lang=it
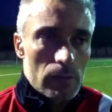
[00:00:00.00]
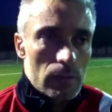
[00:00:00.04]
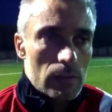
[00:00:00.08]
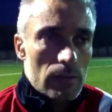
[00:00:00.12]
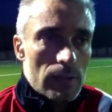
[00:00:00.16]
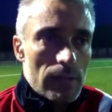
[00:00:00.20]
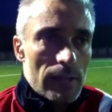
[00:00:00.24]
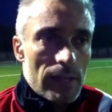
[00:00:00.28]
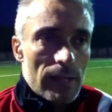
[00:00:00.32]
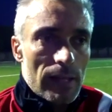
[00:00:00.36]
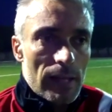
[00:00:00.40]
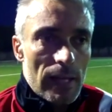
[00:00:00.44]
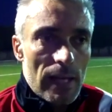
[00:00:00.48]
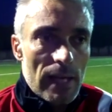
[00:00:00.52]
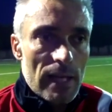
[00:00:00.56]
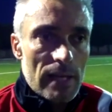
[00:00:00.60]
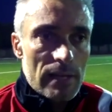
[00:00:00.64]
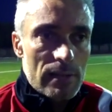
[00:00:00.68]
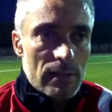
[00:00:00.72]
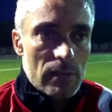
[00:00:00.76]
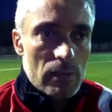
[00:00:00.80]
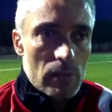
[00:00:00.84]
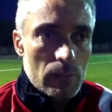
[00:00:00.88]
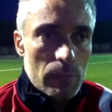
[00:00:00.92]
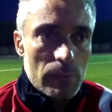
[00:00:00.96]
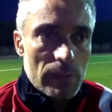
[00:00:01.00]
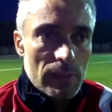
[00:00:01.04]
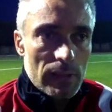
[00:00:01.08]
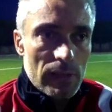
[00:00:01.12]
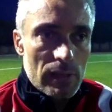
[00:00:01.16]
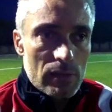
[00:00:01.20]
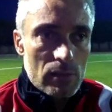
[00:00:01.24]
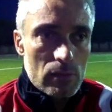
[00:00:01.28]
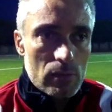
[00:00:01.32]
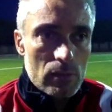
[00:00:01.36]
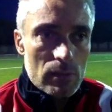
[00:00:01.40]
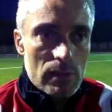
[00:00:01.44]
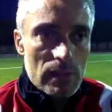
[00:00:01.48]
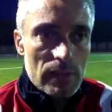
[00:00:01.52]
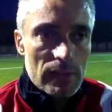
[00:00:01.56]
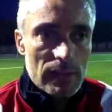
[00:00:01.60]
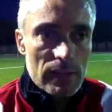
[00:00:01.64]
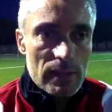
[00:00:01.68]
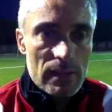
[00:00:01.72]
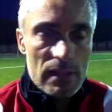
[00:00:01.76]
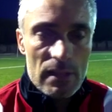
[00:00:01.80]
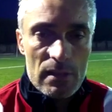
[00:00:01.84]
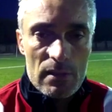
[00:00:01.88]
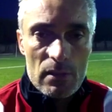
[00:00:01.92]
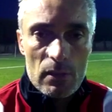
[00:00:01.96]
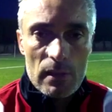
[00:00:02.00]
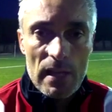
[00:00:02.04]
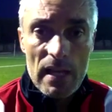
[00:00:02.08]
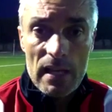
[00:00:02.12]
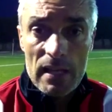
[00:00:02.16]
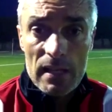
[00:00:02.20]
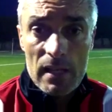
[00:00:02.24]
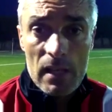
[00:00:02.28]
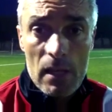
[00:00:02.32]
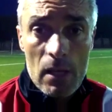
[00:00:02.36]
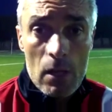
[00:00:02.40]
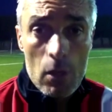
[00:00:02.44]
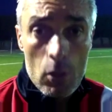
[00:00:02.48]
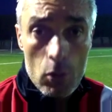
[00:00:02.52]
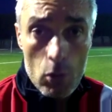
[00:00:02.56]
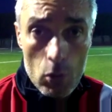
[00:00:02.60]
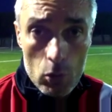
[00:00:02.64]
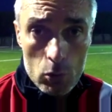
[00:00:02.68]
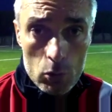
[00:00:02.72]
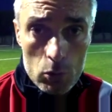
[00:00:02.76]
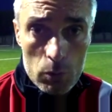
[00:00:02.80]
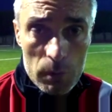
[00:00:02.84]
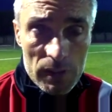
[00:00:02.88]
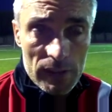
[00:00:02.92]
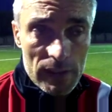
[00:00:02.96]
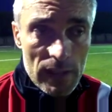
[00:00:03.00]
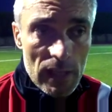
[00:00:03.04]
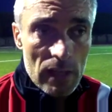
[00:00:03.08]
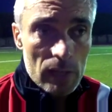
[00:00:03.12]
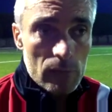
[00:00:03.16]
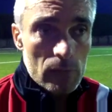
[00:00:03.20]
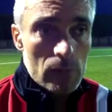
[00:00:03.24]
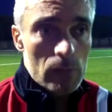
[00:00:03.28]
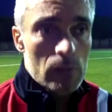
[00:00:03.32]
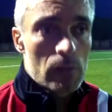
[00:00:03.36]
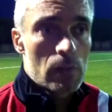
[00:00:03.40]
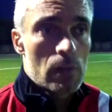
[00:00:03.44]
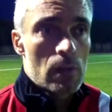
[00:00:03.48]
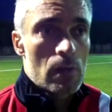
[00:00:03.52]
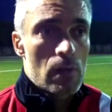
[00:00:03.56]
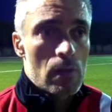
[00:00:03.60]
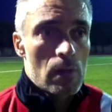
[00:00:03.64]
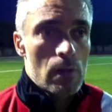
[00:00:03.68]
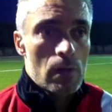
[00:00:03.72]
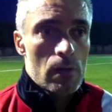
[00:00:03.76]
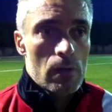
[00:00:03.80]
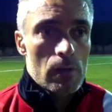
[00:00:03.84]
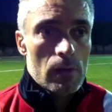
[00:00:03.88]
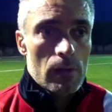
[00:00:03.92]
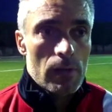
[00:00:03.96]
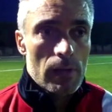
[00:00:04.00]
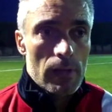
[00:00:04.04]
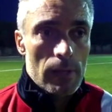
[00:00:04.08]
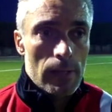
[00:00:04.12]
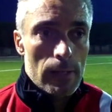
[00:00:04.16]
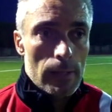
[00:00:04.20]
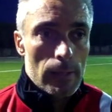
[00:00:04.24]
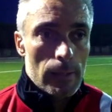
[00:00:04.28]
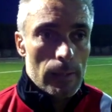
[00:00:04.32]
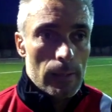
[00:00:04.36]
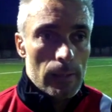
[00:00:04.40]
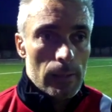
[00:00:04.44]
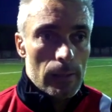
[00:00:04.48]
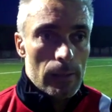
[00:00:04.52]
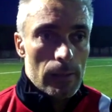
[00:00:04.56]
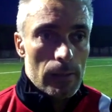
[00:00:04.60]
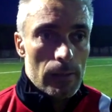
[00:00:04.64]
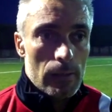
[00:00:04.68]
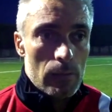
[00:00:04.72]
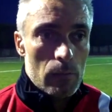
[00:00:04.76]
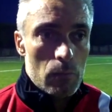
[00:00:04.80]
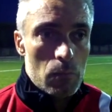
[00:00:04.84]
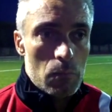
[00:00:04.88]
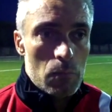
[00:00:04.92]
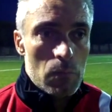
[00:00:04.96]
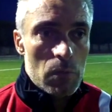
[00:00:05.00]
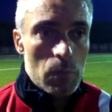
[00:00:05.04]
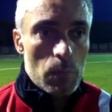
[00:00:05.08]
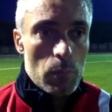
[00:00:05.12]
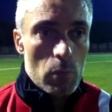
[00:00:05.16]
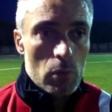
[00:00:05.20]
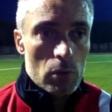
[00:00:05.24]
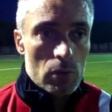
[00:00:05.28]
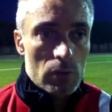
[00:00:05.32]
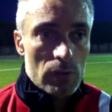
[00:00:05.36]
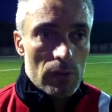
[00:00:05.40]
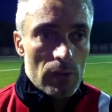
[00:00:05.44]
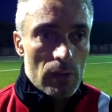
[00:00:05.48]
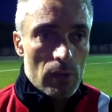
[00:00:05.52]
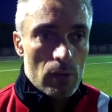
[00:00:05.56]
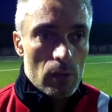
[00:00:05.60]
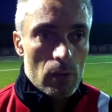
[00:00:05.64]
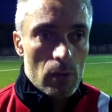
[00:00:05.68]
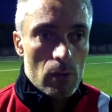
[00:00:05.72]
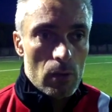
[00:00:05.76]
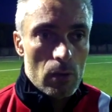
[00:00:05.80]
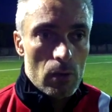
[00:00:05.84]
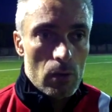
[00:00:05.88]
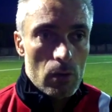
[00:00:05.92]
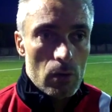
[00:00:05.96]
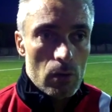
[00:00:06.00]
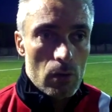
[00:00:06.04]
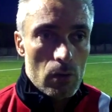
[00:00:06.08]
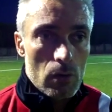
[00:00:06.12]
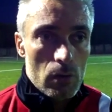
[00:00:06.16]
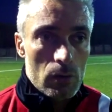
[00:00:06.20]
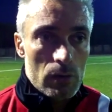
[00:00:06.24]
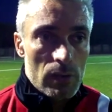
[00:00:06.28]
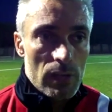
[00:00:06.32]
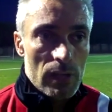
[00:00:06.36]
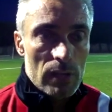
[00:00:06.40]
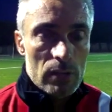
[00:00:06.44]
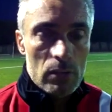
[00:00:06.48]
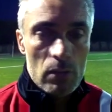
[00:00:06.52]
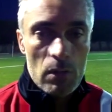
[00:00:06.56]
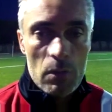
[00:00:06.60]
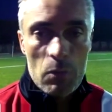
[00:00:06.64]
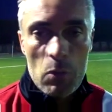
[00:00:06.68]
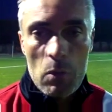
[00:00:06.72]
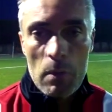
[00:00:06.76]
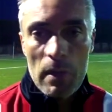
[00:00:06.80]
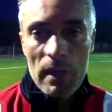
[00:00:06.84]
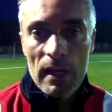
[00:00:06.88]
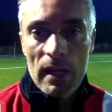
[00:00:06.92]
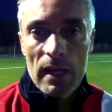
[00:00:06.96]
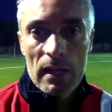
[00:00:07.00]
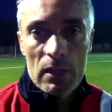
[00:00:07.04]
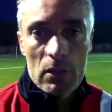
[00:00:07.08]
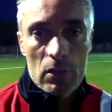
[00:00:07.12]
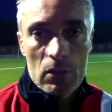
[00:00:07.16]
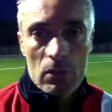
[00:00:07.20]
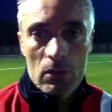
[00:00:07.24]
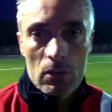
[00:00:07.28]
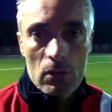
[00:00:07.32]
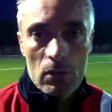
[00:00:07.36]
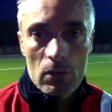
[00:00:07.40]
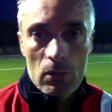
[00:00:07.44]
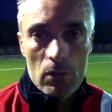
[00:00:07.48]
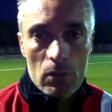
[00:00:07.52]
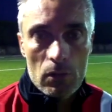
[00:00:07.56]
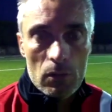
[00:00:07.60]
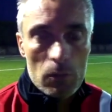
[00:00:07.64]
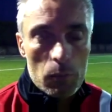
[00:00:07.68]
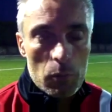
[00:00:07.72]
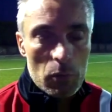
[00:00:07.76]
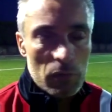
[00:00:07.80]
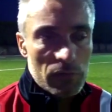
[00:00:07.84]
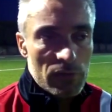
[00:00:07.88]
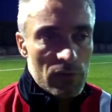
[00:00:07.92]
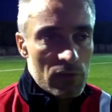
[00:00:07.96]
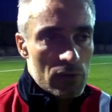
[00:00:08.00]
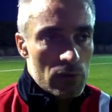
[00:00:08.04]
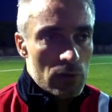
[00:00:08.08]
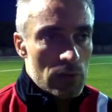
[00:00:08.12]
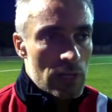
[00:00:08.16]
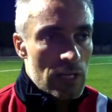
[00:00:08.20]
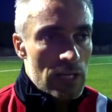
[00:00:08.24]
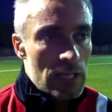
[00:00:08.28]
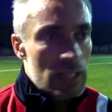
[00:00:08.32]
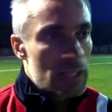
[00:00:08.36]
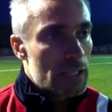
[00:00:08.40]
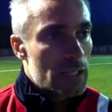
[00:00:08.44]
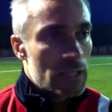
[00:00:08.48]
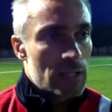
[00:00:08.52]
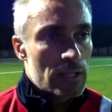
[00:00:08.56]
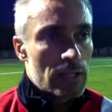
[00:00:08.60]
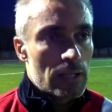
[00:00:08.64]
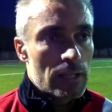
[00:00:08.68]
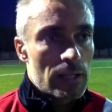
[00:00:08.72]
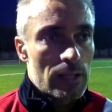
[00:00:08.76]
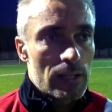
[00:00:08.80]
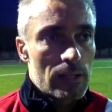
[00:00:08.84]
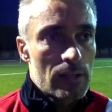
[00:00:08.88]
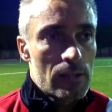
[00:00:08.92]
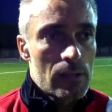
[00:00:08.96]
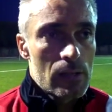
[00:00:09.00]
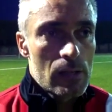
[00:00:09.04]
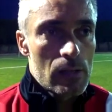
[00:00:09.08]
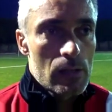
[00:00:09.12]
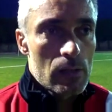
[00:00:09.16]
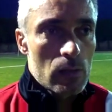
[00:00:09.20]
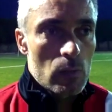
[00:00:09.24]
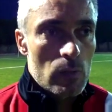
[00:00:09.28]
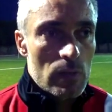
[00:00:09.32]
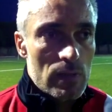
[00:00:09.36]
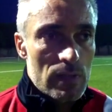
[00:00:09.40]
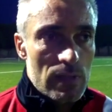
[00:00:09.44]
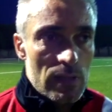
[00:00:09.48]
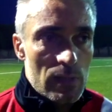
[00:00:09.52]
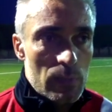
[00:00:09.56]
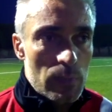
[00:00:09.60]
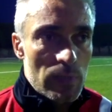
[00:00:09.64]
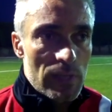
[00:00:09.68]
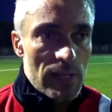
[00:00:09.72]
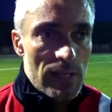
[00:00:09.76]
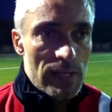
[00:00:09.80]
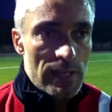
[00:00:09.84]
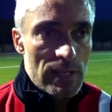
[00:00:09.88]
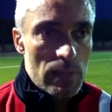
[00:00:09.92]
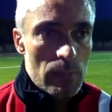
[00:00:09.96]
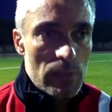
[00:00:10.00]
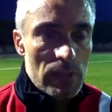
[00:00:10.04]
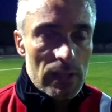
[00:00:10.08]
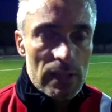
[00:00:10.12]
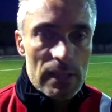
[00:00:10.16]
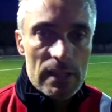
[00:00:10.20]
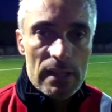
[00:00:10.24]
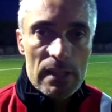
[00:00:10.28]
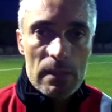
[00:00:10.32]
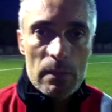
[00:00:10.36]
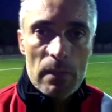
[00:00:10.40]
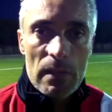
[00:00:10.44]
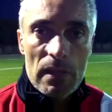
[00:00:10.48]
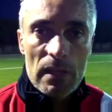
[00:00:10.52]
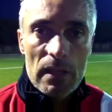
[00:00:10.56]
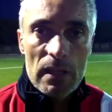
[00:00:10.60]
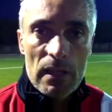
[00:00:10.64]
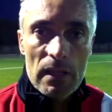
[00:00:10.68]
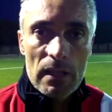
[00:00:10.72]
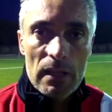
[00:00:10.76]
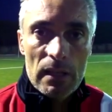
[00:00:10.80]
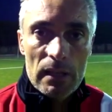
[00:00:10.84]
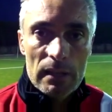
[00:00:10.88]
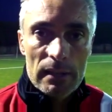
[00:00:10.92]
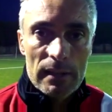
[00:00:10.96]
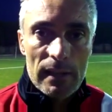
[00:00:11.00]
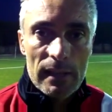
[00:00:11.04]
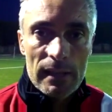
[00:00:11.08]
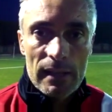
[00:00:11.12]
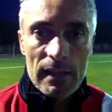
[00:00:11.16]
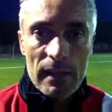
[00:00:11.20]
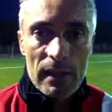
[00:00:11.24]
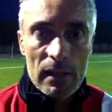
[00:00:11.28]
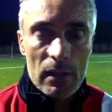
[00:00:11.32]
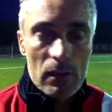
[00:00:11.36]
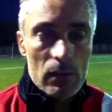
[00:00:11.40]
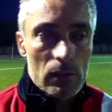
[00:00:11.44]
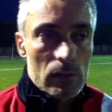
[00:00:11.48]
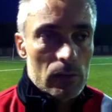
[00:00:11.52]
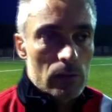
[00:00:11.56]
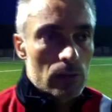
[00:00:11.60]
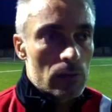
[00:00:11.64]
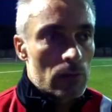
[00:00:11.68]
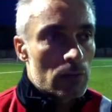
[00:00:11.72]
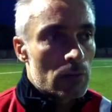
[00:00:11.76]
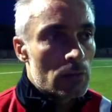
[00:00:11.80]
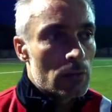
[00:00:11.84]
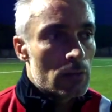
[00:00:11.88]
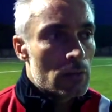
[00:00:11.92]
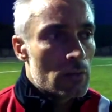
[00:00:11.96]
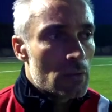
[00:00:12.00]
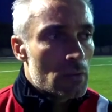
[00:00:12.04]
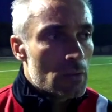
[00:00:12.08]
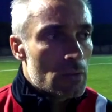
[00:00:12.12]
Li ringrazio perché sono stati eccezionali, non dubitavo. E mi porterò dietro nel mio bagaglio professionale questa esperienza bellissima di Alghero,